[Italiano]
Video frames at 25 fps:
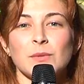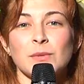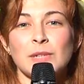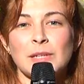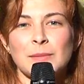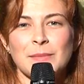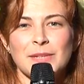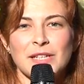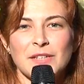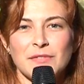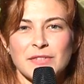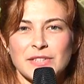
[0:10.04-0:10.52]

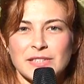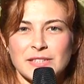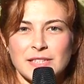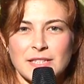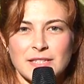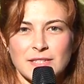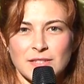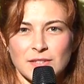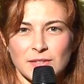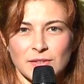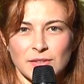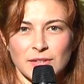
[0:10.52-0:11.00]
una
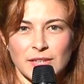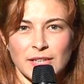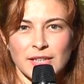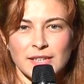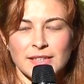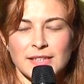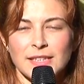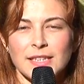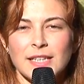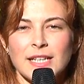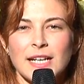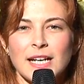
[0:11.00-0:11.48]
manifestazione
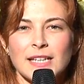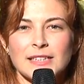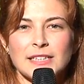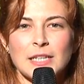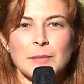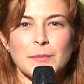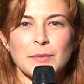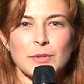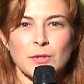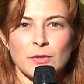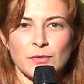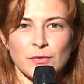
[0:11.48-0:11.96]
dedicata
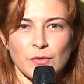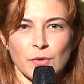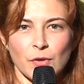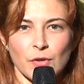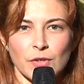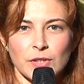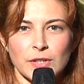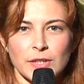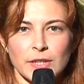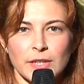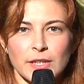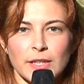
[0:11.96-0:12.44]
al
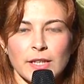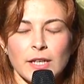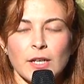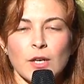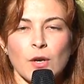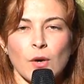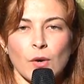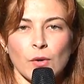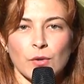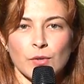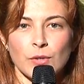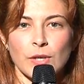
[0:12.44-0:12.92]
pianoforte che
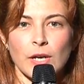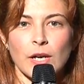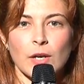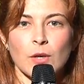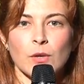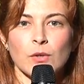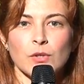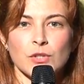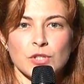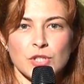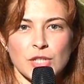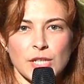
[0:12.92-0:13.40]
coniuga
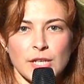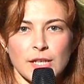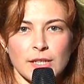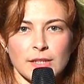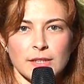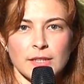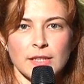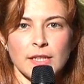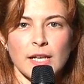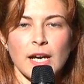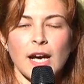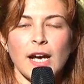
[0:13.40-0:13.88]

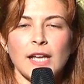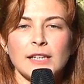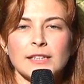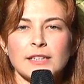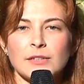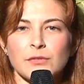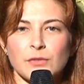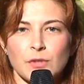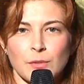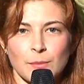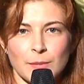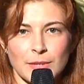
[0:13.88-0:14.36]
concerti,
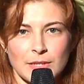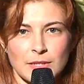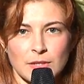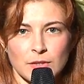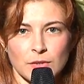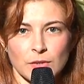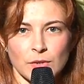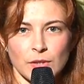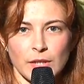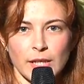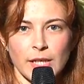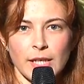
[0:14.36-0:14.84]
alta
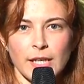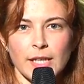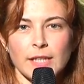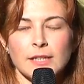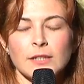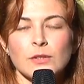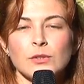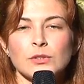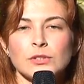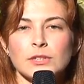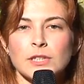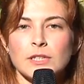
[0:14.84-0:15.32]
formazione e
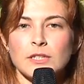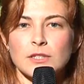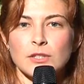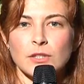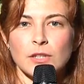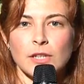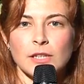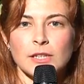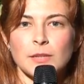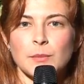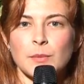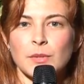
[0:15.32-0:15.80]

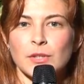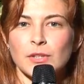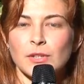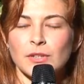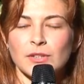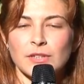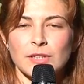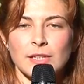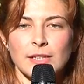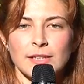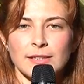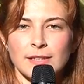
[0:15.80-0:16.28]
degustazione di
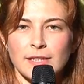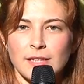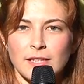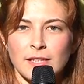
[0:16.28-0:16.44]
prodotti del